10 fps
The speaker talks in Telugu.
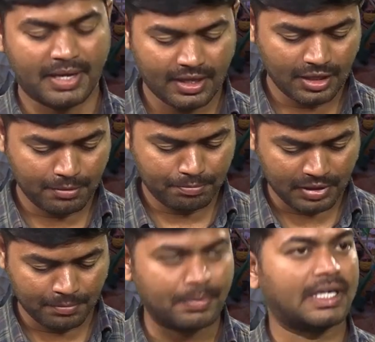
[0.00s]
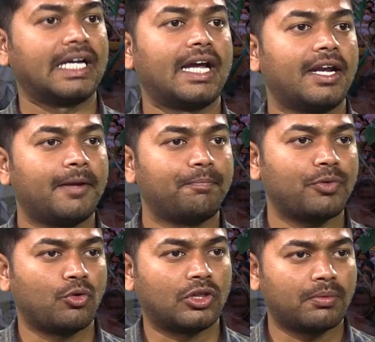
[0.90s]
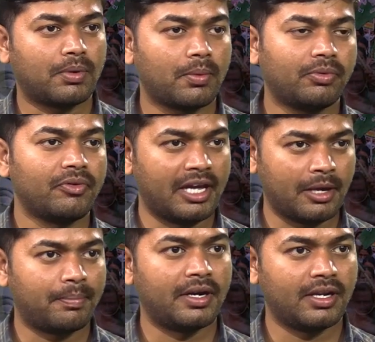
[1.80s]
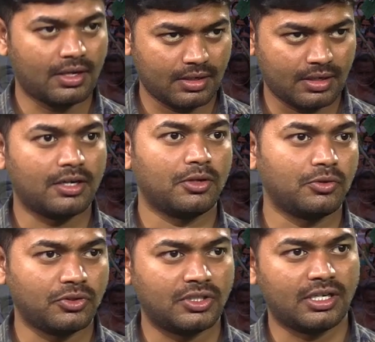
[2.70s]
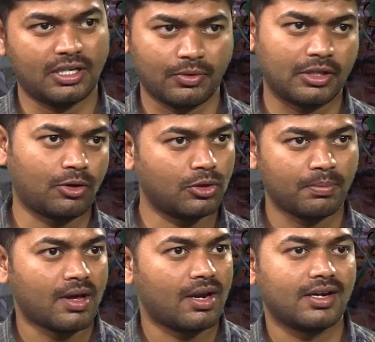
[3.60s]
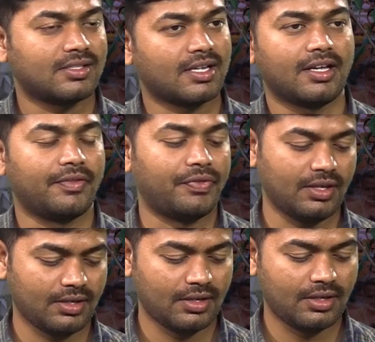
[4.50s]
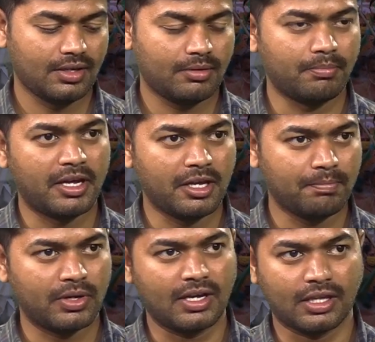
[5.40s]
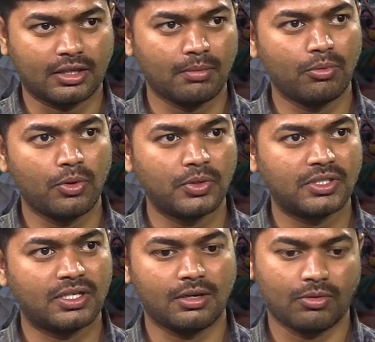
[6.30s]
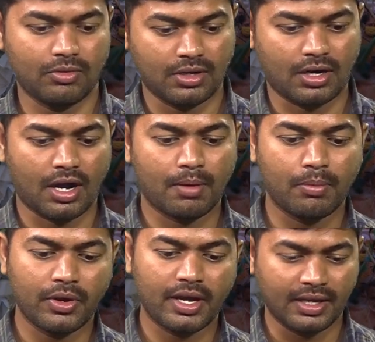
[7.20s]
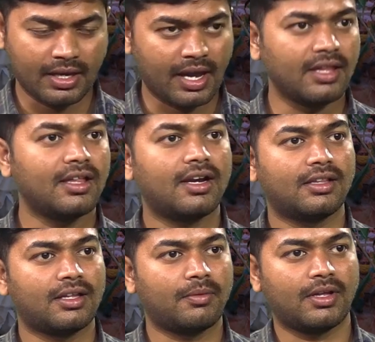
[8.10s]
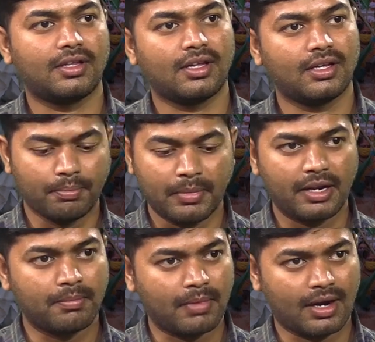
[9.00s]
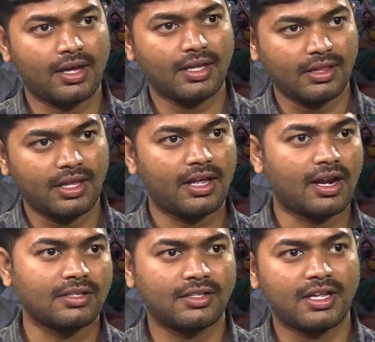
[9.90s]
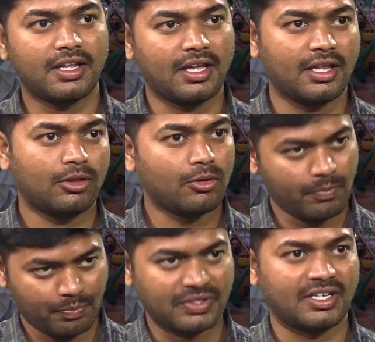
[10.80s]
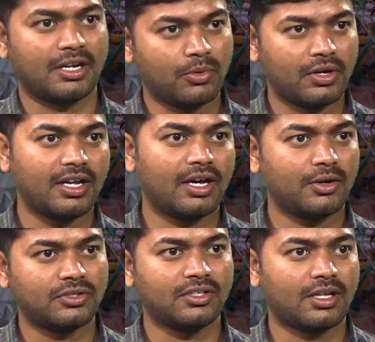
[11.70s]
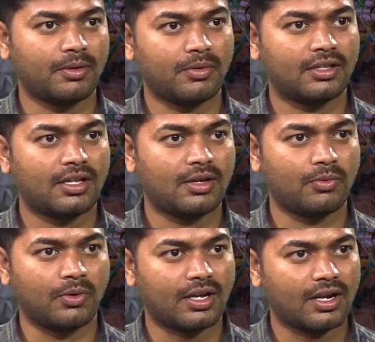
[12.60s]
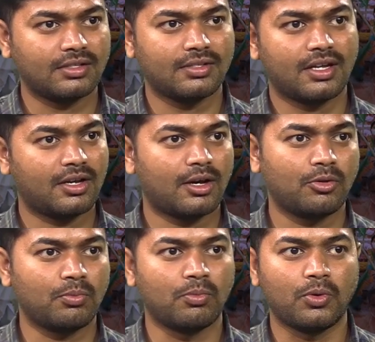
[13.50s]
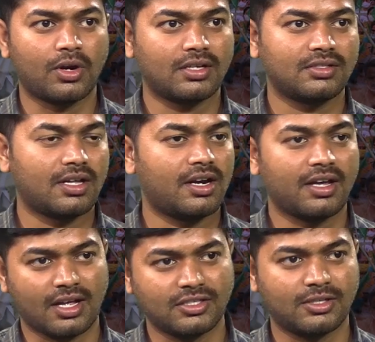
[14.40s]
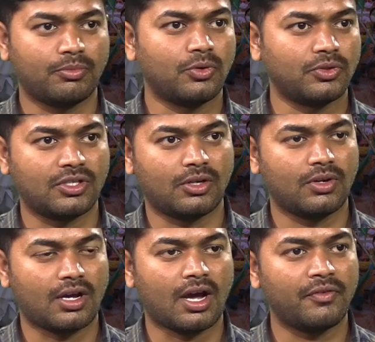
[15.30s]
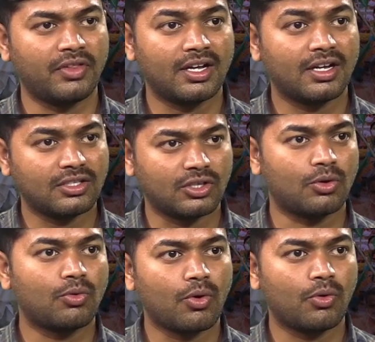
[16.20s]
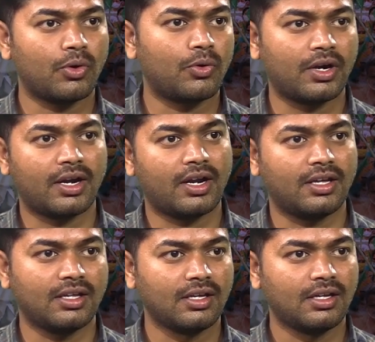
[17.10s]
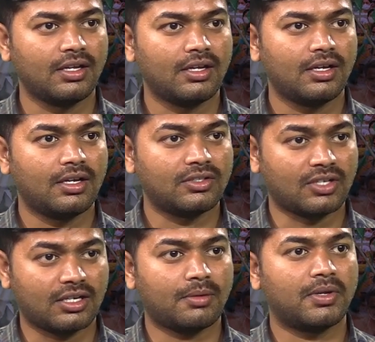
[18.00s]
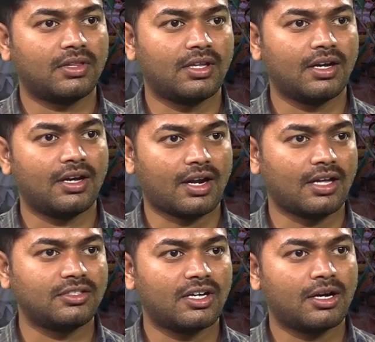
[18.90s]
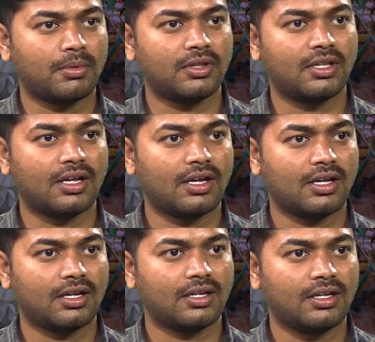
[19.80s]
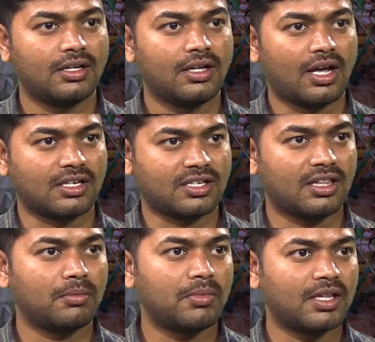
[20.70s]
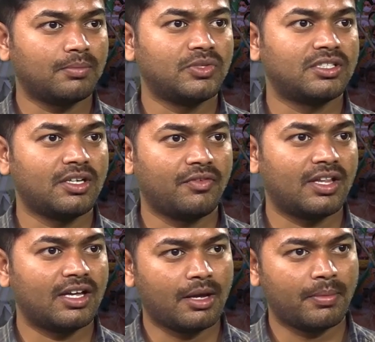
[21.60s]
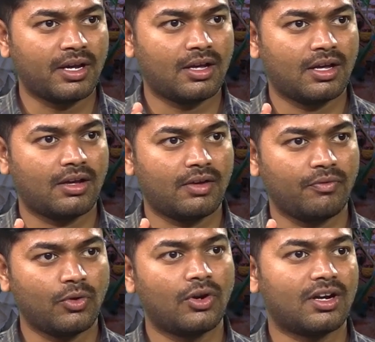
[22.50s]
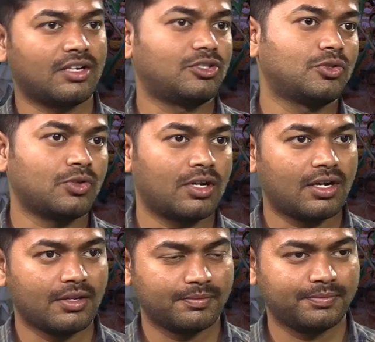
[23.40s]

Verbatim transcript: మరైతే ఇప్పటికైనా కొత్త ప్రభుత్వం ఏర్పడిన నాటి నుంచి అంటే వంద రోజుల పాలన సాగింది మరి ఇప్పుడు గతంలో వచ్చిన రాబోయే ఈ ఐదేళ్ల తర్వాత మరి మరలా ఇదే రాజధానికి ఏదైతే జగన్మోహన్ రెడ్డి గారు వచ్చిన తర్వాత ఒక రాజధాని కాదు మూడు రాజధానులు అనే కాన్సెప్ట్తో వచ్చారు ఆ విధంగా జరుపుకోకుండా ఉండడానికి చట్టబద్ధంగా రాజ్యాంగబద్ధంగా అష్టదిగ్బంధనం చేసే విధంగా ఏమైనా వ్యూహాలు రచిస్తున్నారా